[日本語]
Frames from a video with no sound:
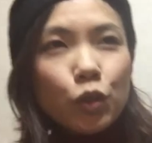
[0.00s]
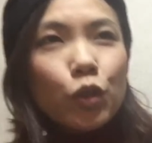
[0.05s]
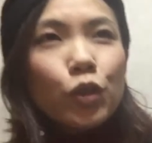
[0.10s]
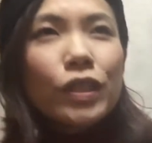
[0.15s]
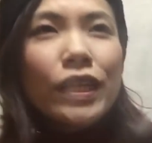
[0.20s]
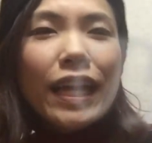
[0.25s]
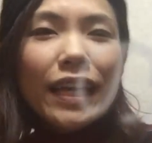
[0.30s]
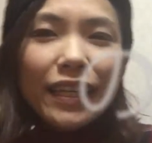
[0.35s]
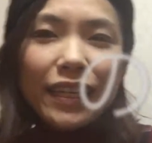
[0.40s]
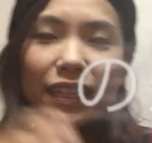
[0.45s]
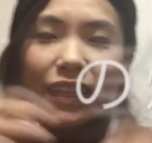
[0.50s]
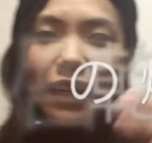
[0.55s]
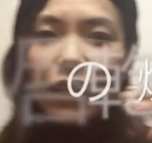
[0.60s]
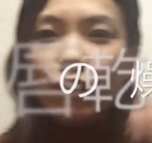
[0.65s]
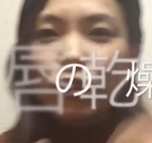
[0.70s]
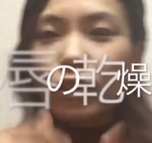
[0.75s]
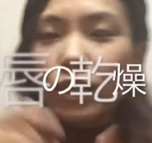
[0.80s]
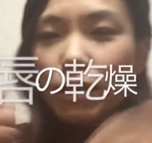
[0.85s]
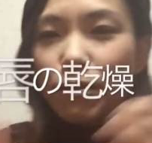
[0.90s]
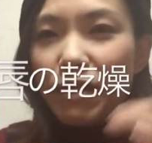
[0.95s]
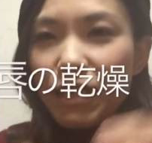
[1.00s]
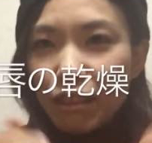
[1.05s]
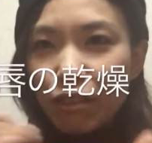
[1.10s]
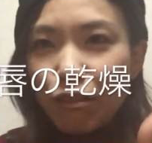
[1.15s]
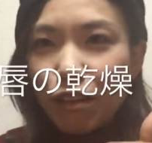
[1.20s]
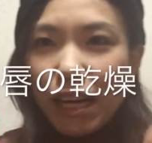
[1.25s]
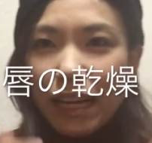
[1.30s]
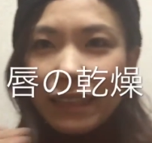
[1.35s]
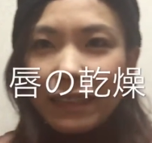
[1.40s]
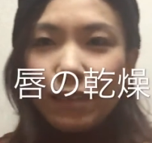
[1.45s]
ちょっと最近なんか唇
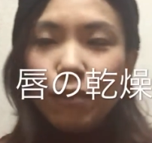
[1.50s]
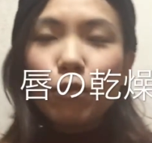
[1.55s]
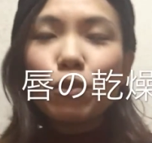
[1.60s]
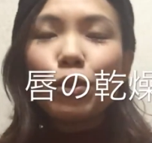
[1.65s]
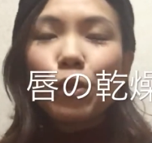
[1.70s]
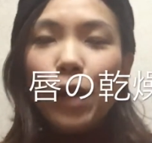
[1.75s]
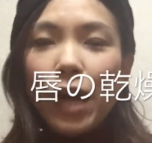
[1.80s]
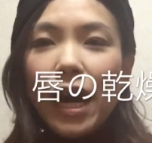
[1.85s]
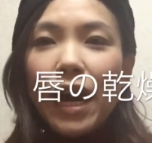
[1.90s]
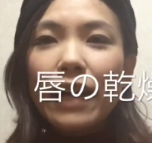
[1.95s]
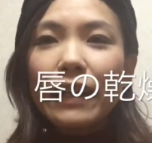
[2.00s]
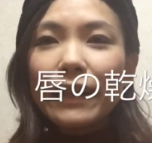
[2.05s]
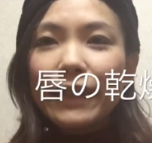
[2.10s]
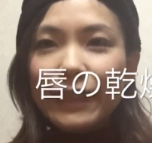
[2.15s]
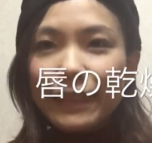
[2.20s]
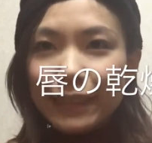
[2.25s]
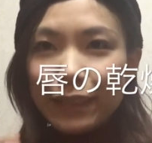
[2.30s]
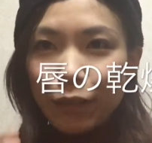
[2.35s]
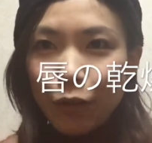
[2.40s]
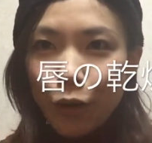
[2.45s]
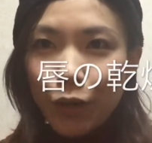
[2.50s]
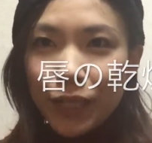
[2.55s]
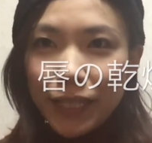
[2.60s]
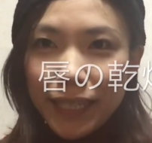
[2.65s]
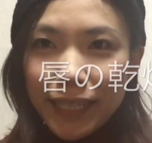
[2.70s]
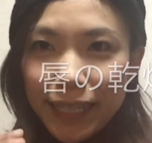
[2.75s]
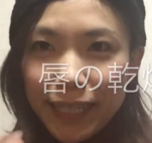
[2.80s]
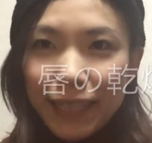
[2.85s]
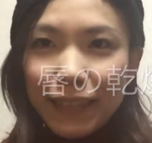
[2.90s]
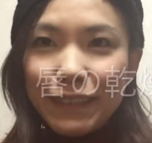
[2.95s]
の乾燥とかなんかすごい
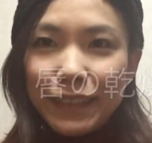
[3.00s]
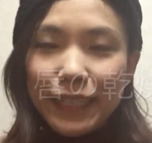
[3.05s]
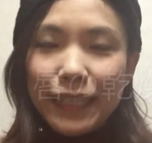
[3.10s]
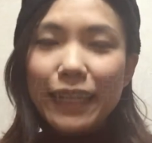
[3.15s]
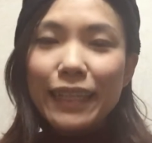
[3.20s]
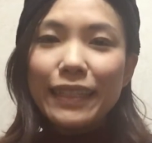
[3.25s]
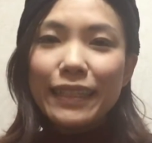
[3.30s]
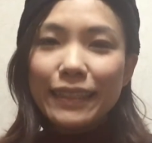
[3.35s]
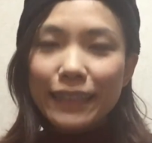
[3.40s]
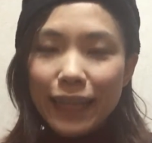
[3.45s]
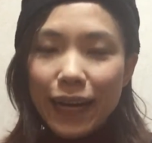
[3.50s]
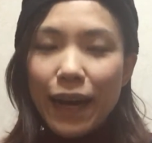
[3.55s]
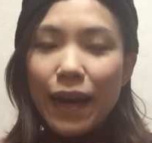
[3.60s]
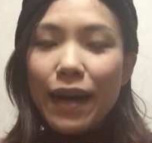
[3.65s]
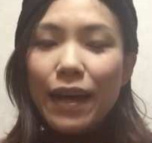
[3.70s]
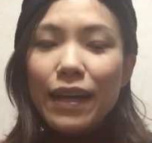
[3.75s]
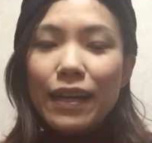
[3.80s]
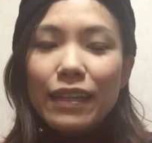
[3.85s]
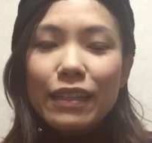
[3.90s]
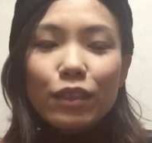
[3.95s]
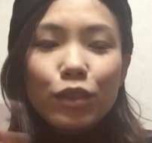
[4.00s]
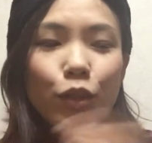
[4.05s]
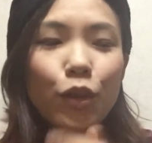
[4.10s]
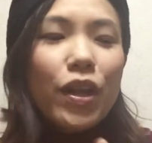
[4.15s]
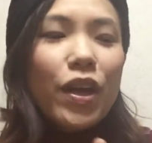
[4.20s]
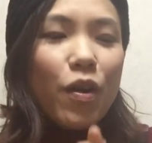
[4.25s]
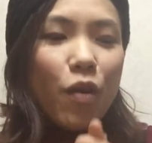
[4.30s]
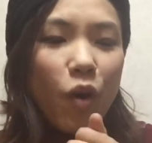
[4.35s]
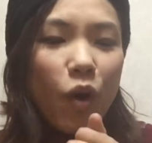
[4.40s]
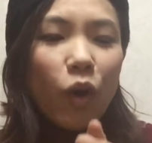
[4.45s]
気になるじゃないですかそ
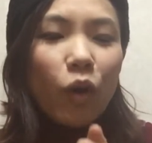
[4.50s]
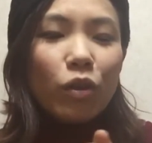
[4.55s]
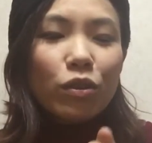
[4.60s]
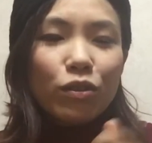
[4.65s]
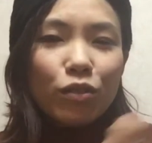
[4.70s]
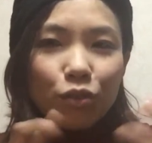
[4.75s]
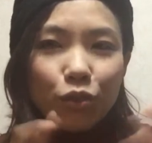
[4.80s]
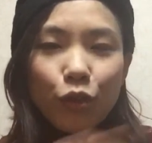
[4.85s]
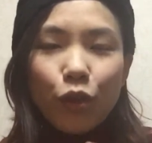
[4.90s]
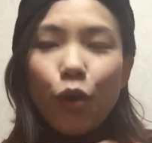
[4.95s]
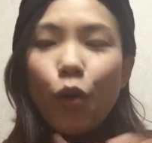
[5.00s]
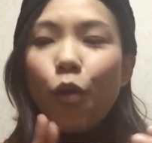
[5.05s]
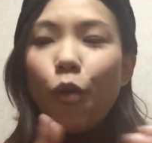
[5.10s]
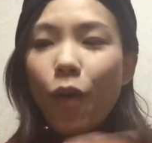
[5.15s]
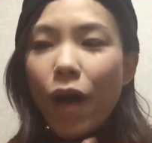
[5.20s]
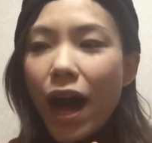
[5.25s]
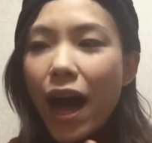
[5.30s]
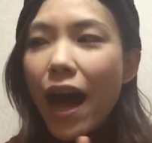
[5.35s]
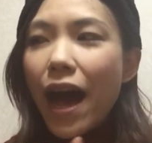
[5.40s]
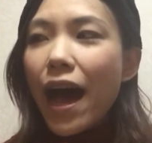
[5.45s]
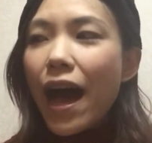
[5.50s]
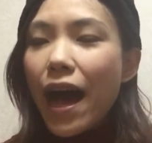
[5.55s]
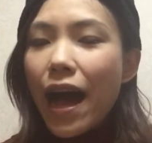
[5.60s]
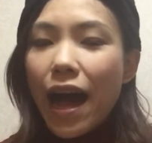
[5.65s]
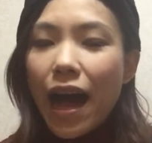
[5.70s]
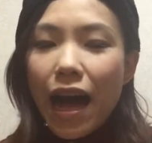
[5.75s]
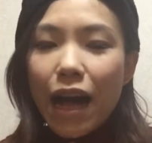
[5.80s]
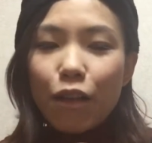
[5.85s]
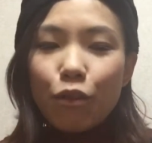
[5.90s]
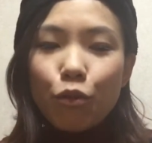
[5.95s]
れをちょっと今日は
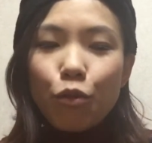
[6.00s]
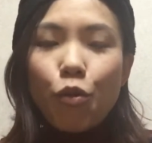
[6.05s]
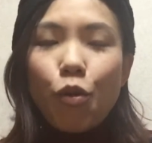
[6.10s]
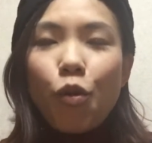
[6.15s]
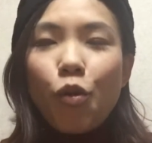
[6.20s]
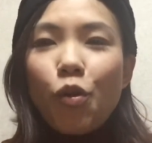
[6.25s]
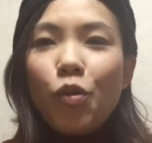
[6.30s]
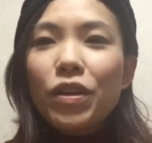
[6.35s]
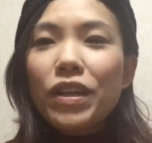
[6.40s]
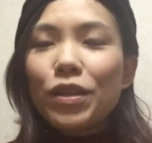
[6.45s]
あのここ